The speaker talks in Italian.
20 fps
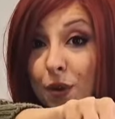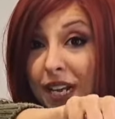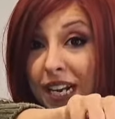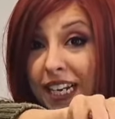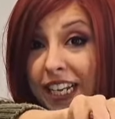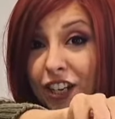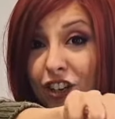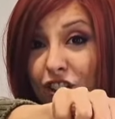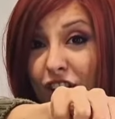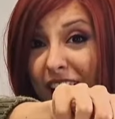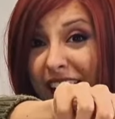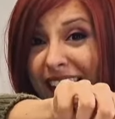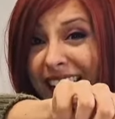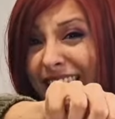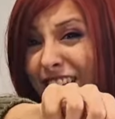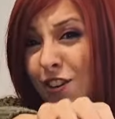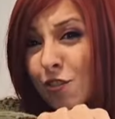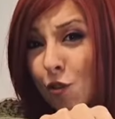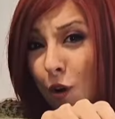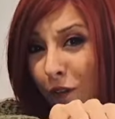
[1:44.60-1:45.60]
Tranquilli, non
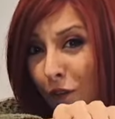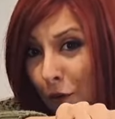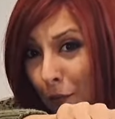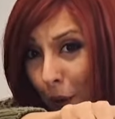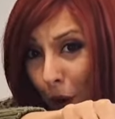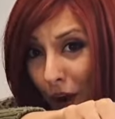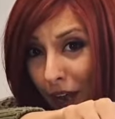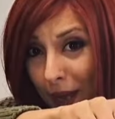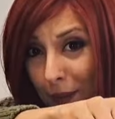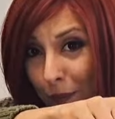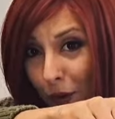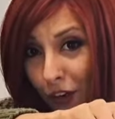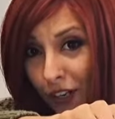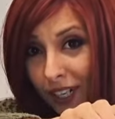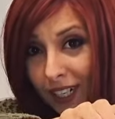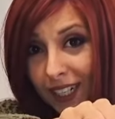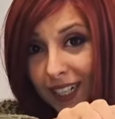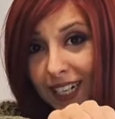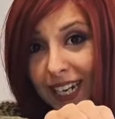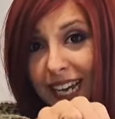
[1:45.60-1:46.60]
è né un nuovo
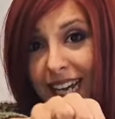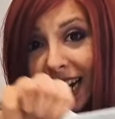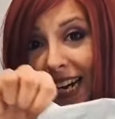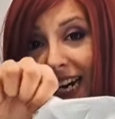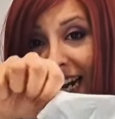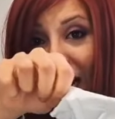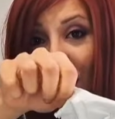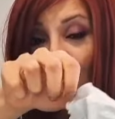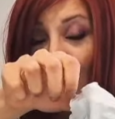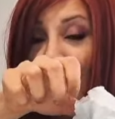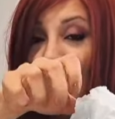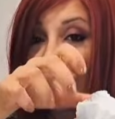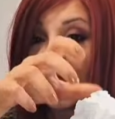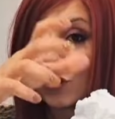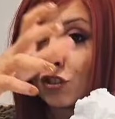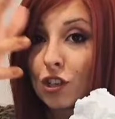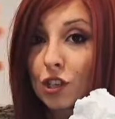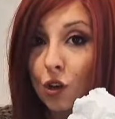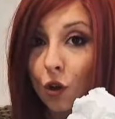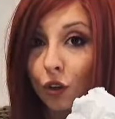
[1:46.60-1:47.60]
Pokémon né un
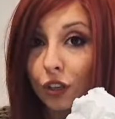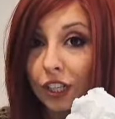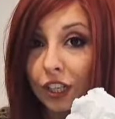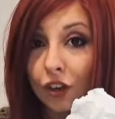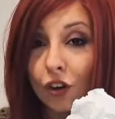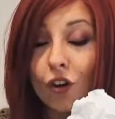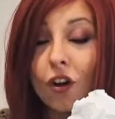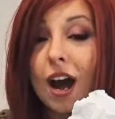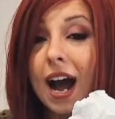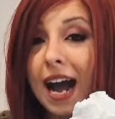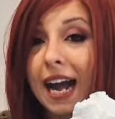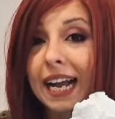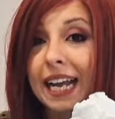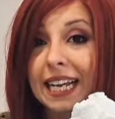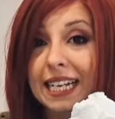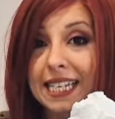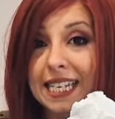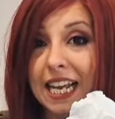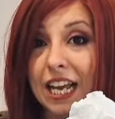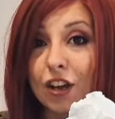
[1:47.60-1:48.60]
viaggio esotico,
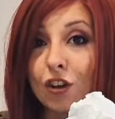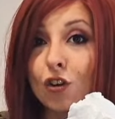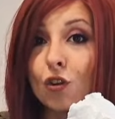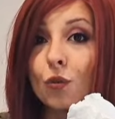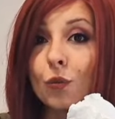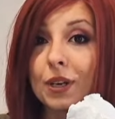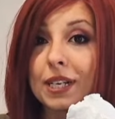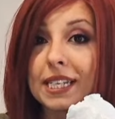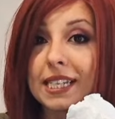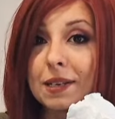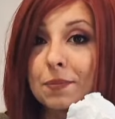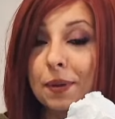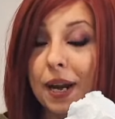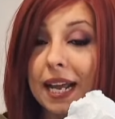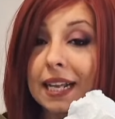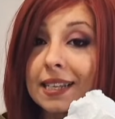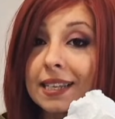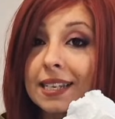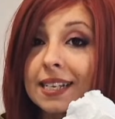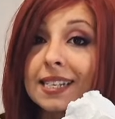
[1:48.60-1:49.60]
anche se con questi
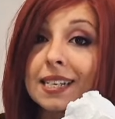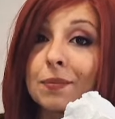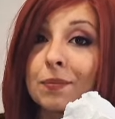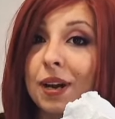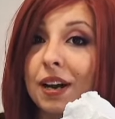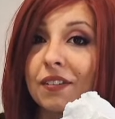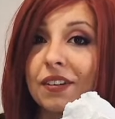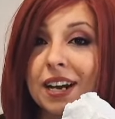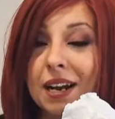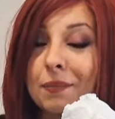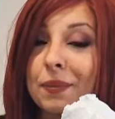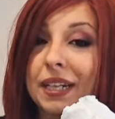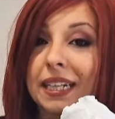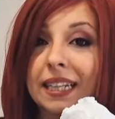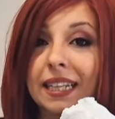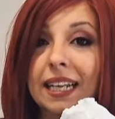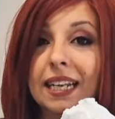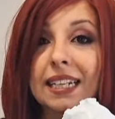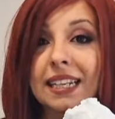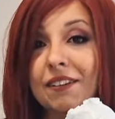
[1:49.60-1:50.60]
prezzi sembra
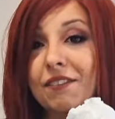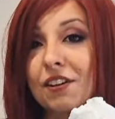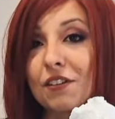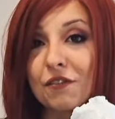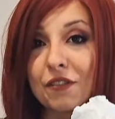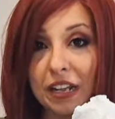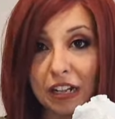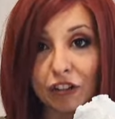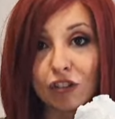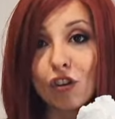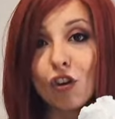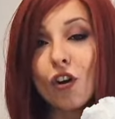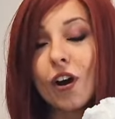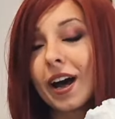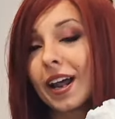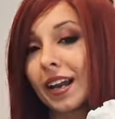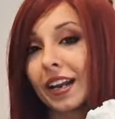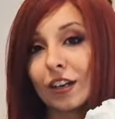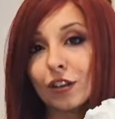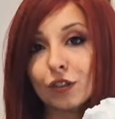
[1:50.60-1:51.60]
veramente di aver
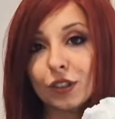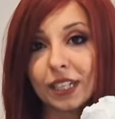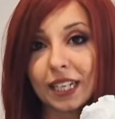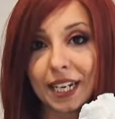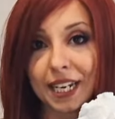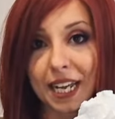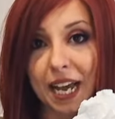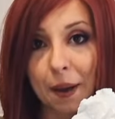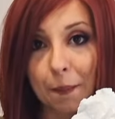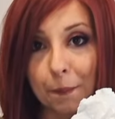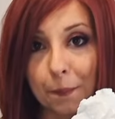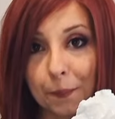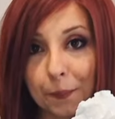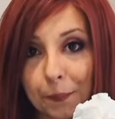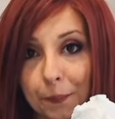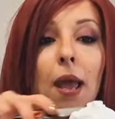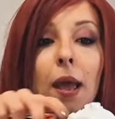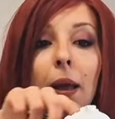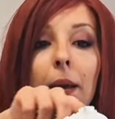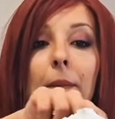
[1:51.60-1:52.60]
vinto alla lotteria.
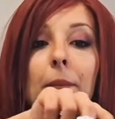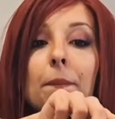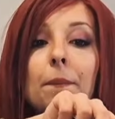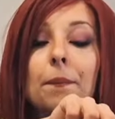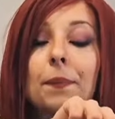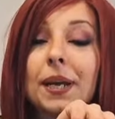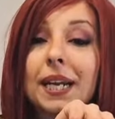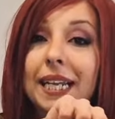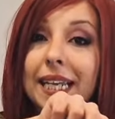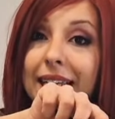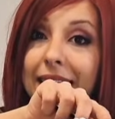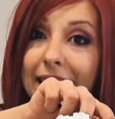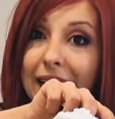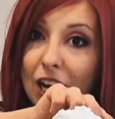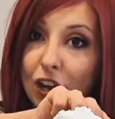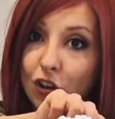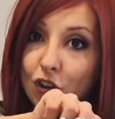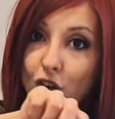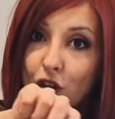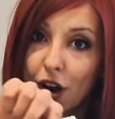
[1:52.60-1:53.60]
Per
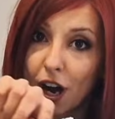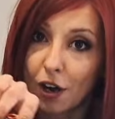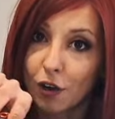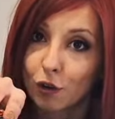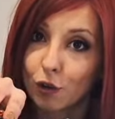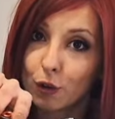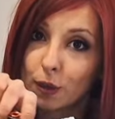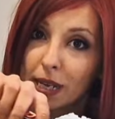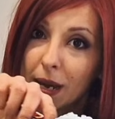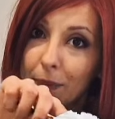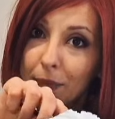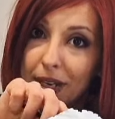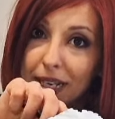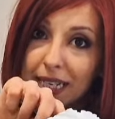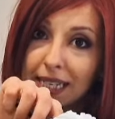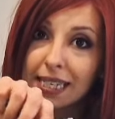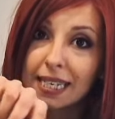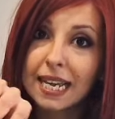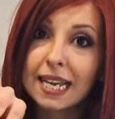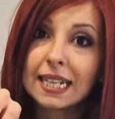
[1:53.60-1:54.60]
chi ancora non lo
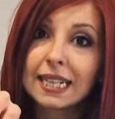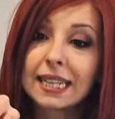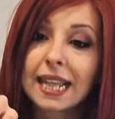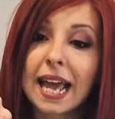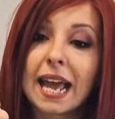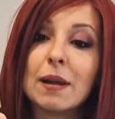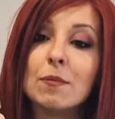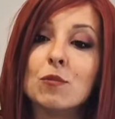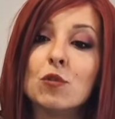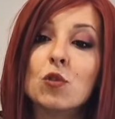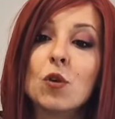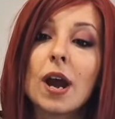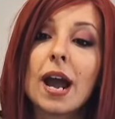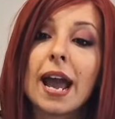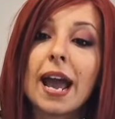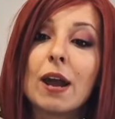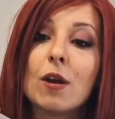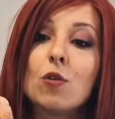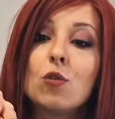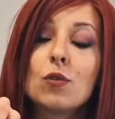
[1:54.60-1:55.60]
sapesse,
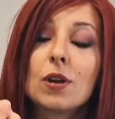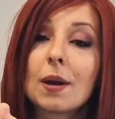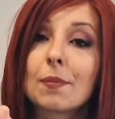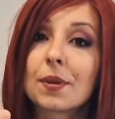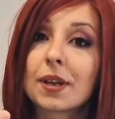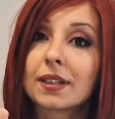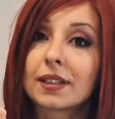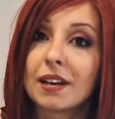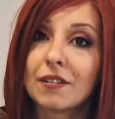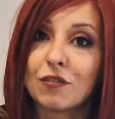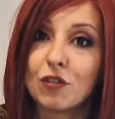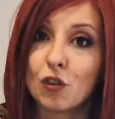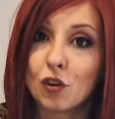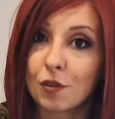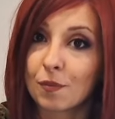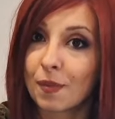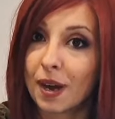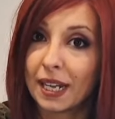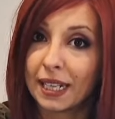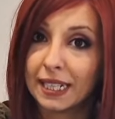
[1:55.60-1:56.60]
Temu è una
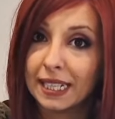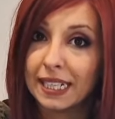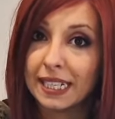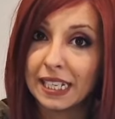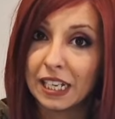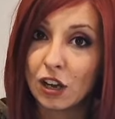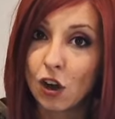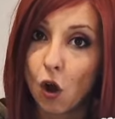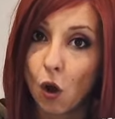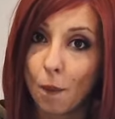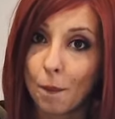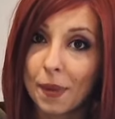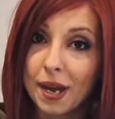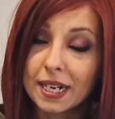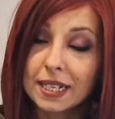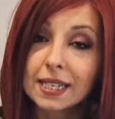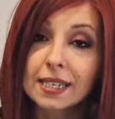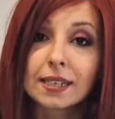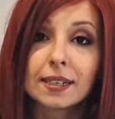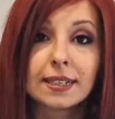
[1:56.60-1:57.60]
piattaforma di
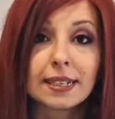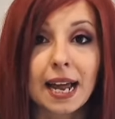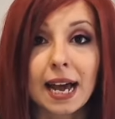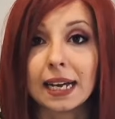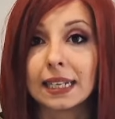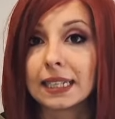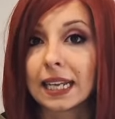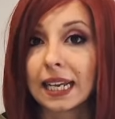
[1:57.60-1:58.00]
e-commerce